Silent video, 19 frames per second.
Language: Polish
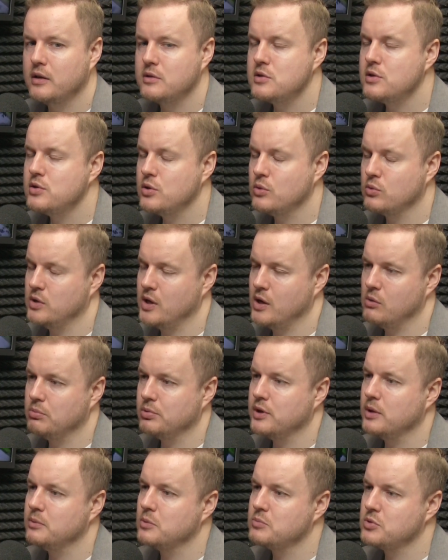Co się udało?
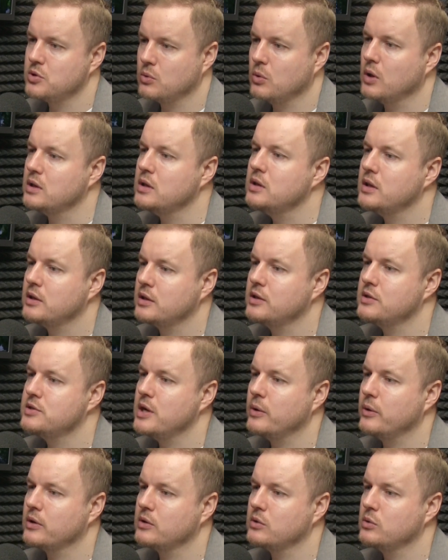Podamy przykłady takich
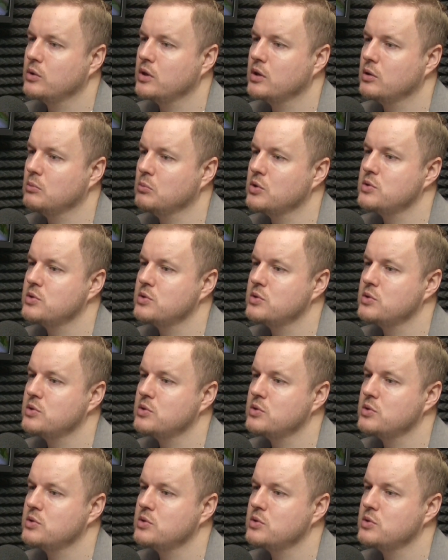działań, które no,